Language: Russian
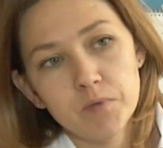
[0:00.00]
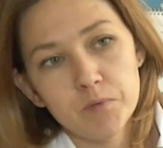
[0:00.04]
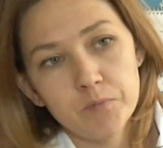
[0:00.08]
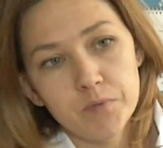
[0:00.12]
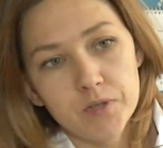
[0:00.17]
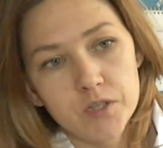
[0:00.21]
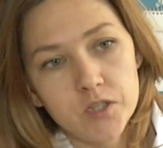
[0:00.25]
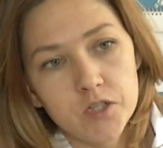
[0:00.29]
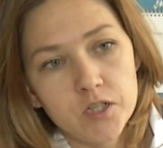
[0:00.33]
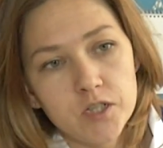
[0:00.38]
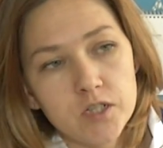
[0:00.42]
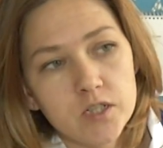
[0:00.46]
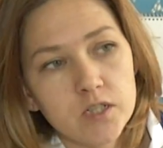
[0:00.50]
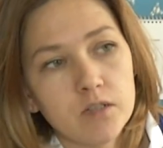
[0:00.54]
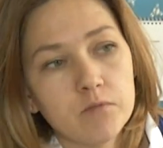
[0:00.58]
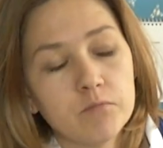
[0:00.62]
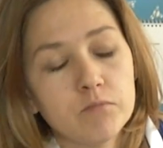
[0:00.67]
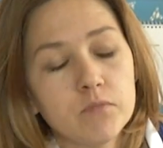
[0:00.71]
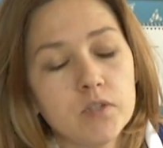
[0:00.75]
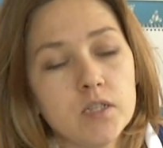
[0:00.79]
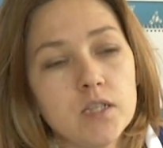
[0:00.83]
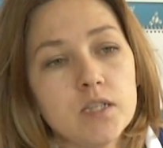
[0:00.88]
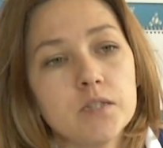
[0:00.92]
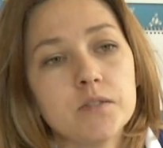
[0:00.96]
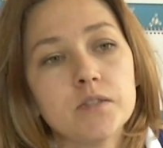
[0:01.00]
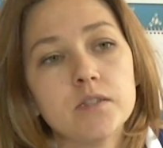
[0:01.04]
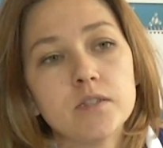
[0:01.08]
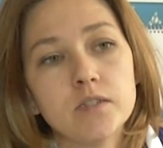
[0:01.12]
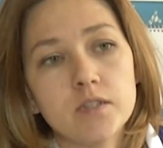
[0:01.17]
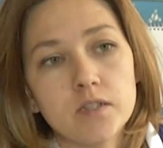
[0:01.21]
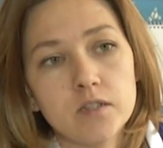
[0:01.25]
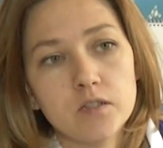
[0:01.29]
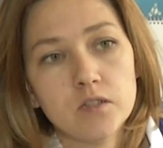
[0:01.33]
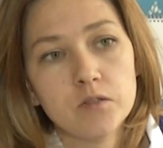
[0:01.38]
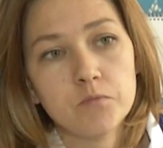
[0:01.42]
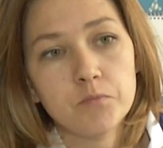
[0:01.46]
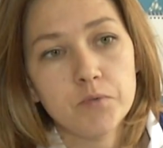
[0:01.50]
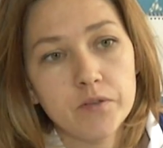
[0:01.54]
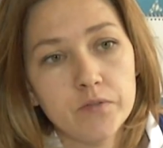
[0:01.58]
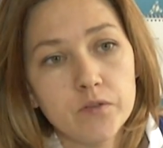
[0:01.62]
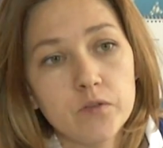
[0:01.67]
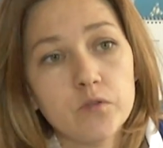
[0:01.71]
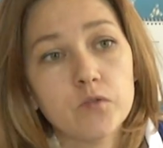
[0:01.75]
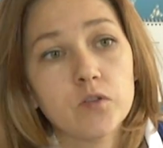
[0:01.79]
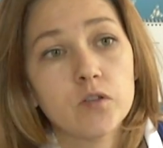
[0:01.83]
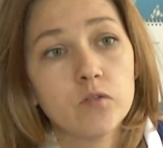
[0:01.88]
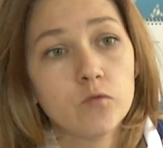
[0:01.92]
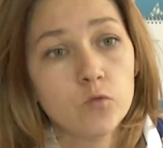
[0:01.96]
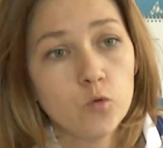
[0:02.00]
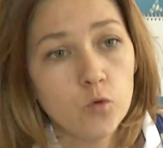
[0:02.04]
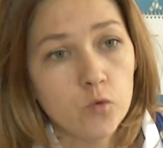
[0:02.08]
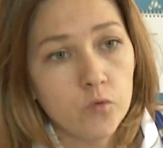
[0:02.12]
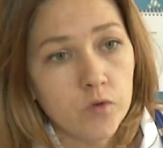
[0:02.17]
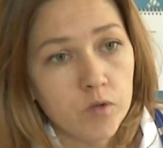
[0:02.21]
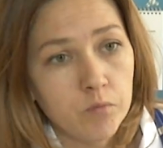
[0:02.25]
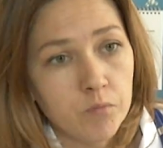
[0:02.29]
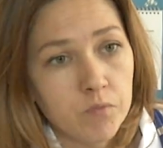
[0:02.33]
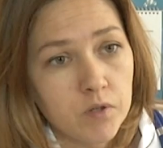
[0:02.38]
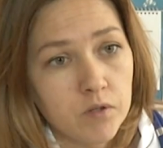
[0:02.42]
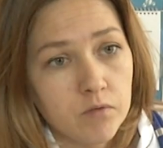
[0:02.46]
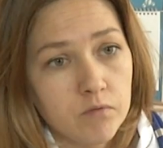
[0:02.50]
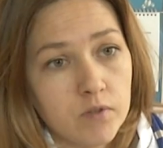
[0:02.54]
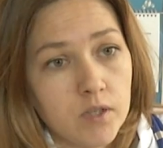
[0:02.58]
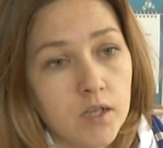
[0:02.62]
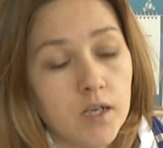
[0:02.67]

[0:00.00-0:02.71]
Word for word: причинам не сделал прививки вовремя,